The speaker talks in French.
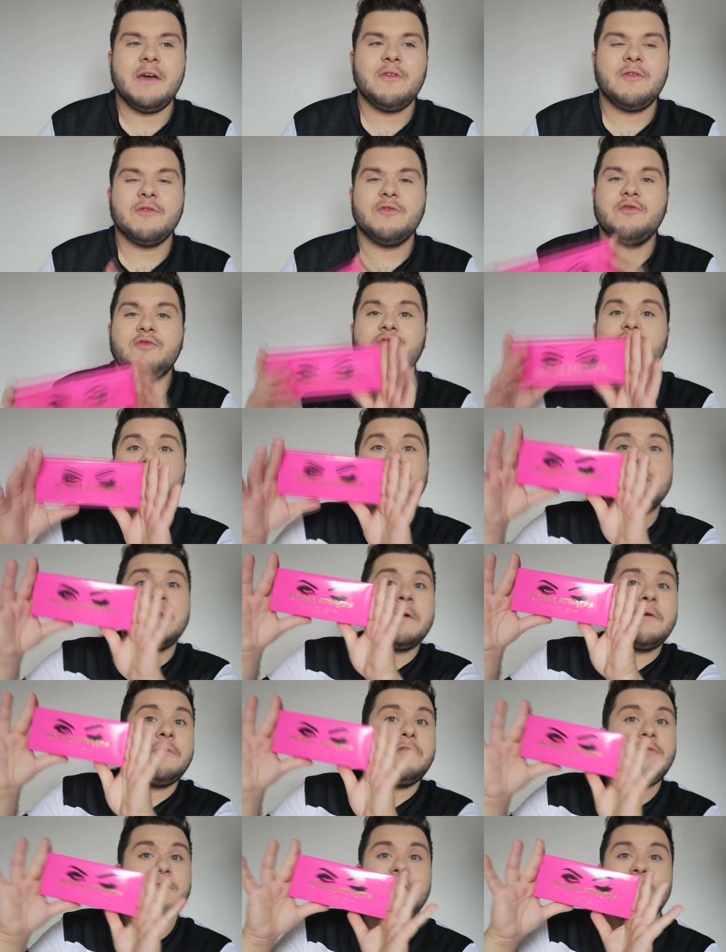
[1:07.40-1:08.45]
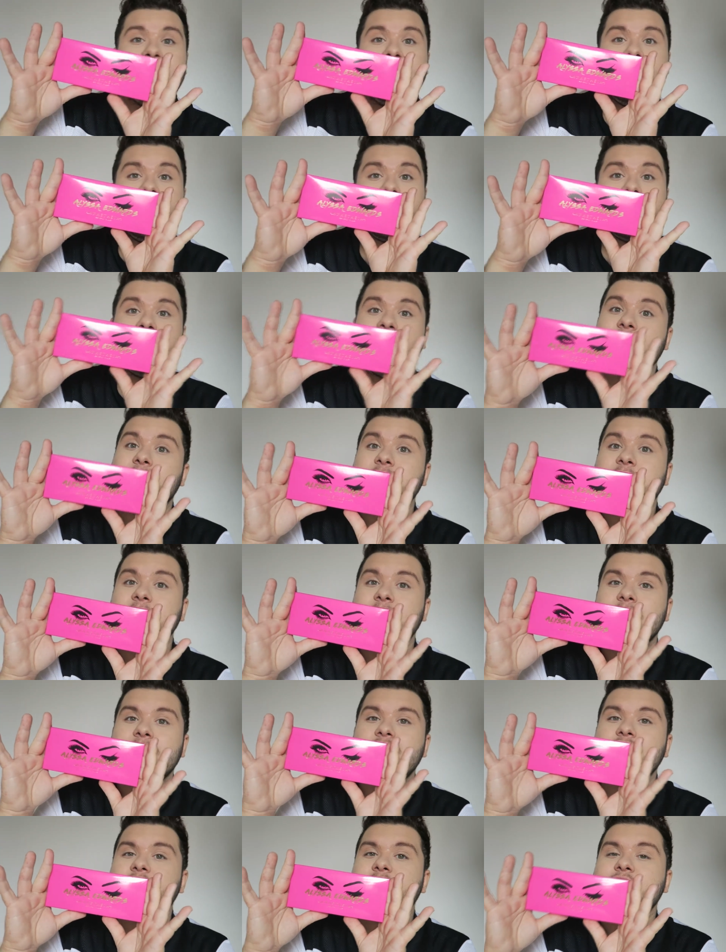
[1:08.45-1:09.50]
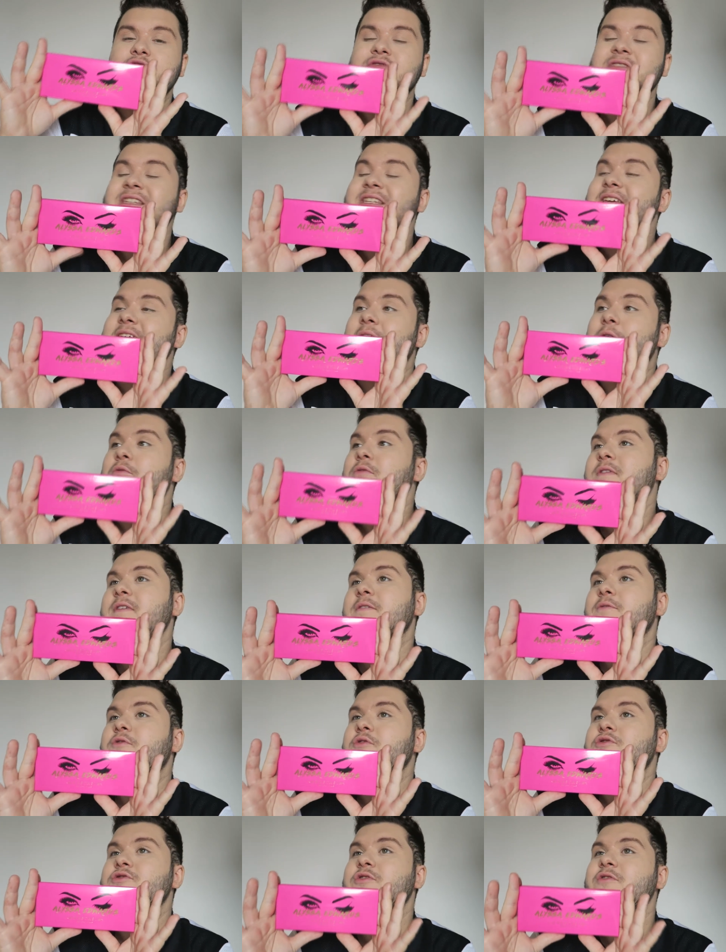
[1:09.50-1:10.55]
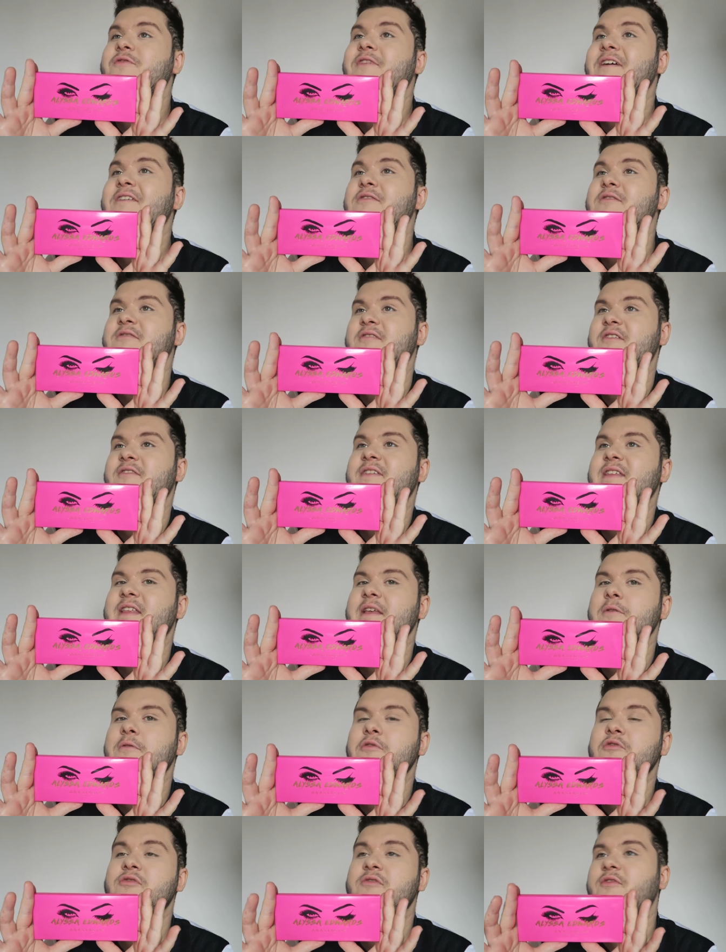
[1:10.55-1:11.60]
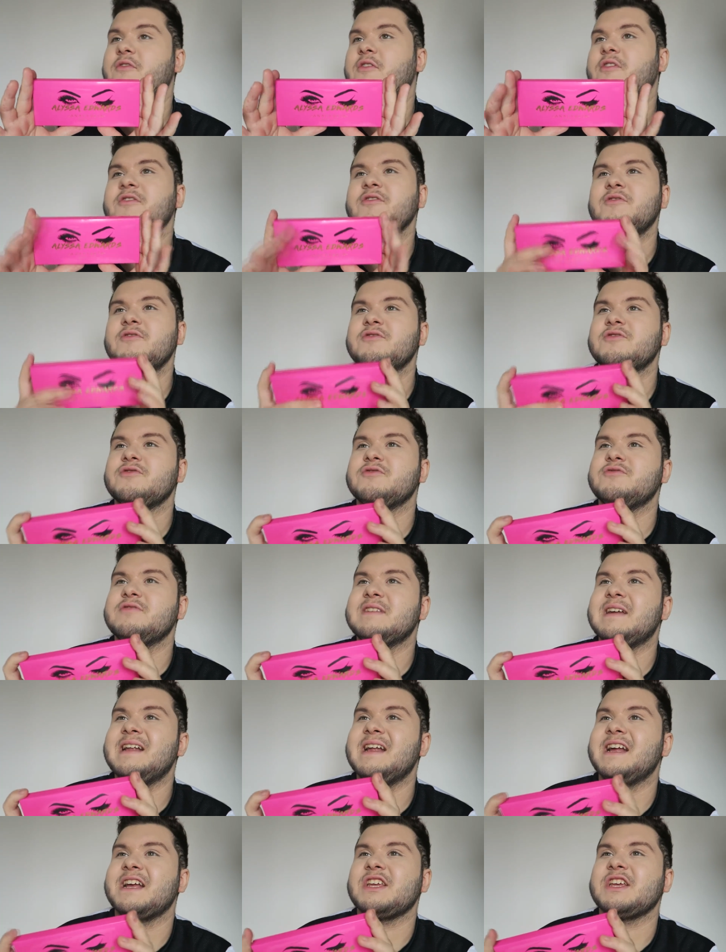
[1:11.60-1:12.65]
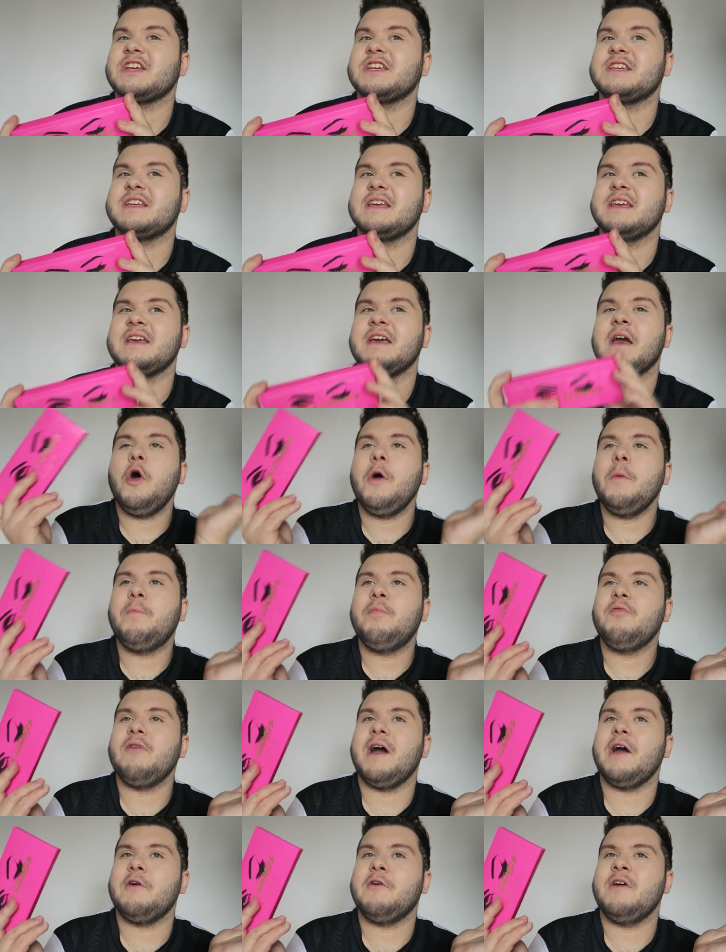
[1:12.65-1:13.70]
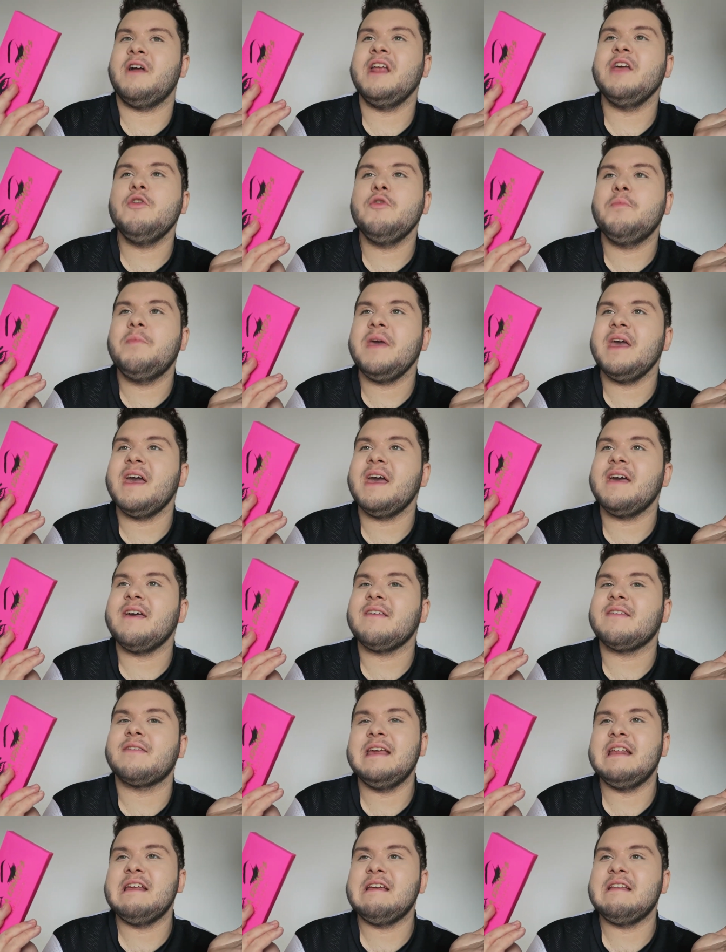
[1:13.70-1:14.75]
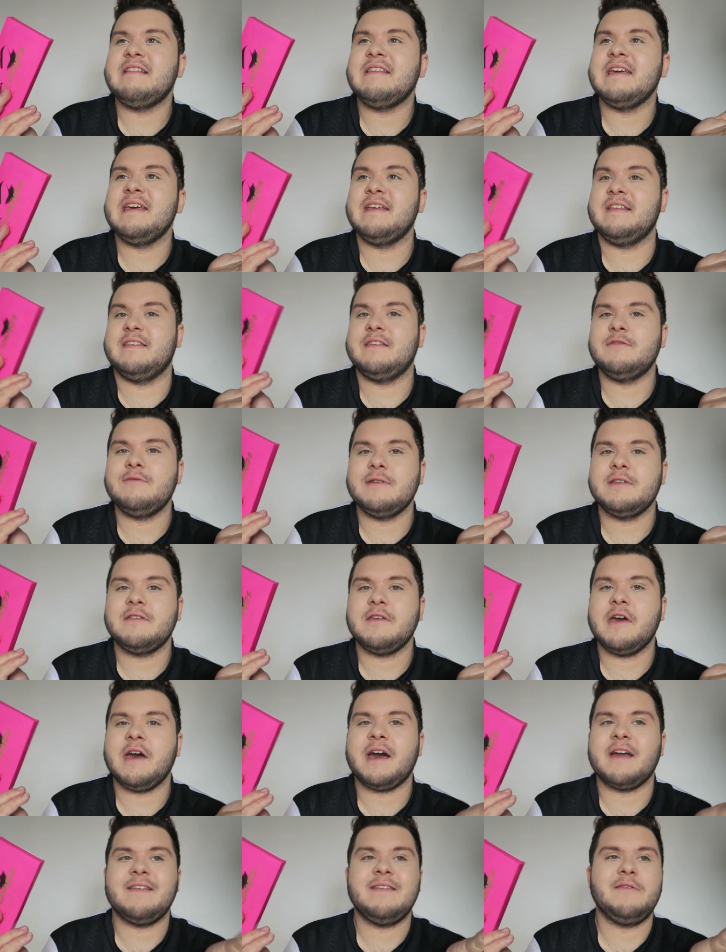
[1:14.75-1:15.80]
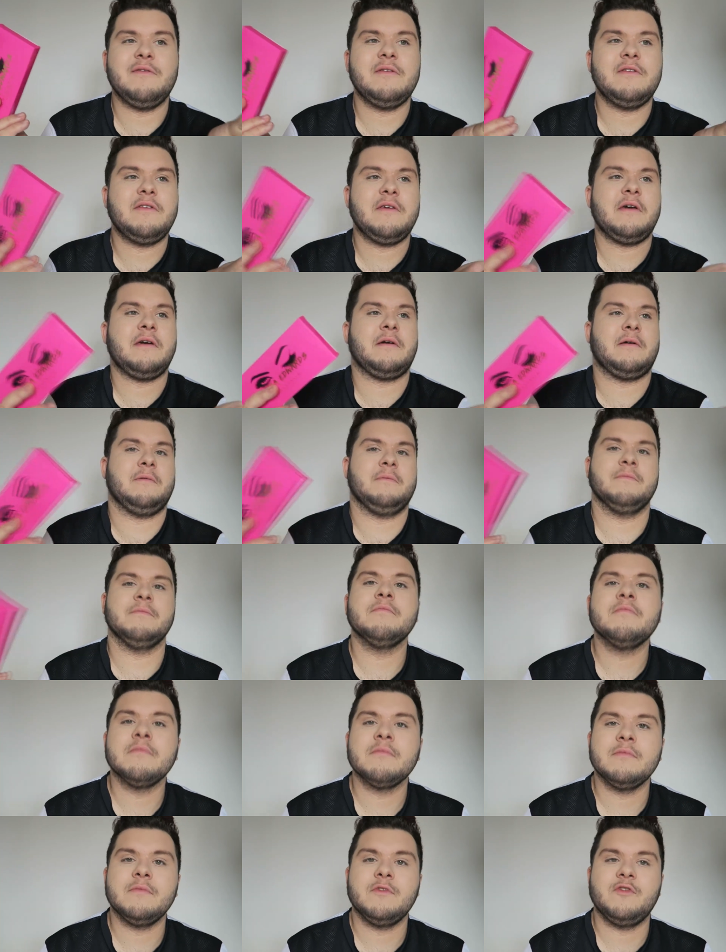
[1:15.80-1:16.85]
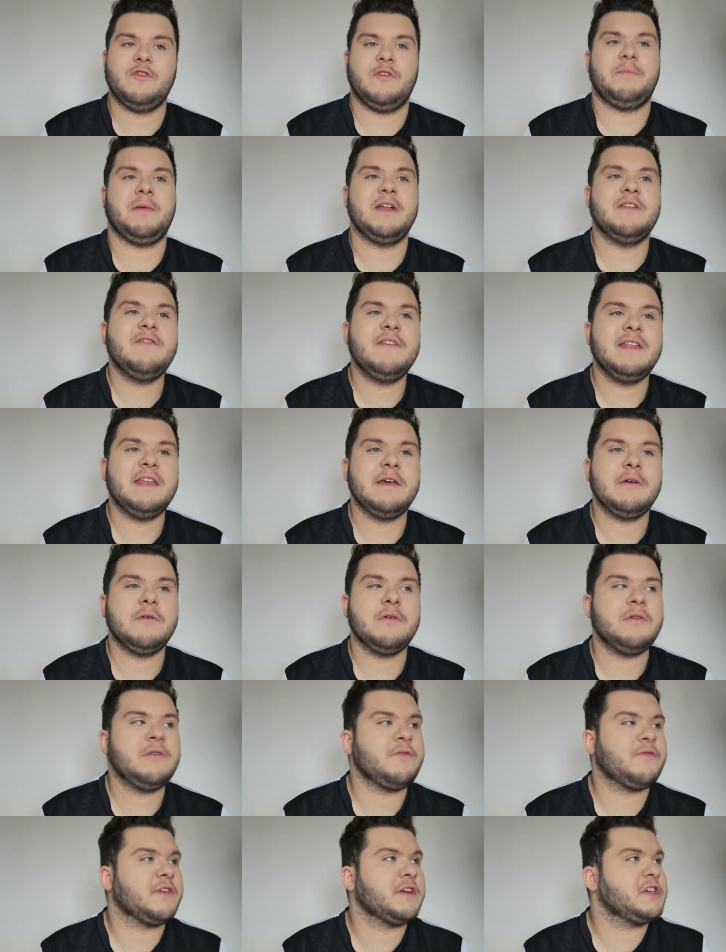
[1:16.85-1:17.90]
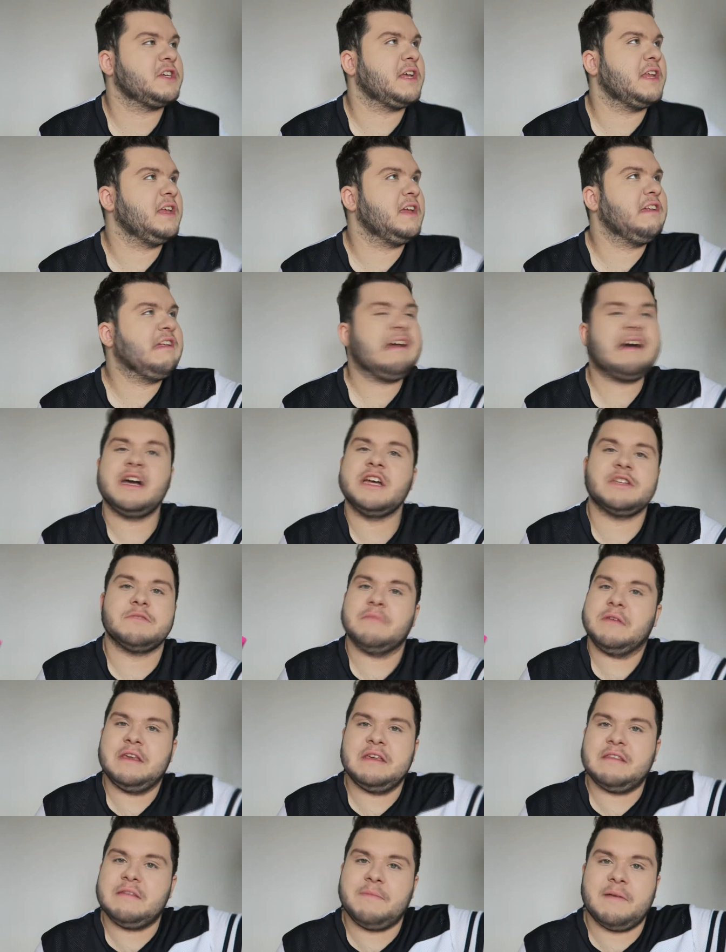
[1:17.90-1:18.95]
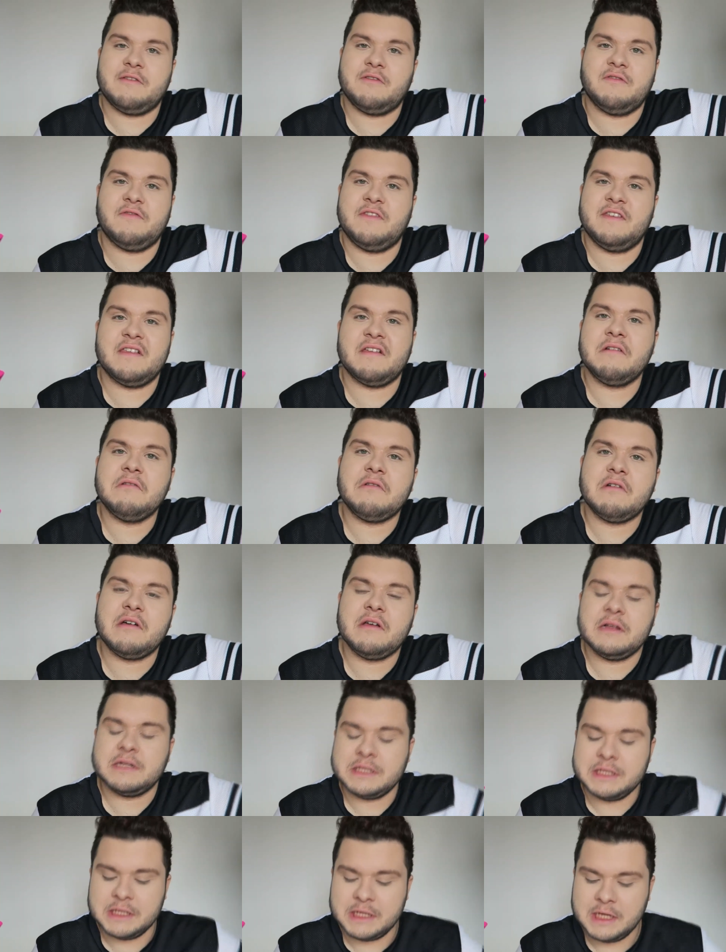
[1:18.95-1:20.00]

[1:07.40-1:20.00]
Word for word: euh, donc du coup je l'ai reçue hier et dès que je l'ai reçue je me suis dit écoute il faut que je fasse une vidéo sauf que quand euh, je suis allé la chercher au point relais UPS il était 18h à 18h je fais pas de vidéo, enfin j'ai un éclairage mais c'est pas suffisant quoi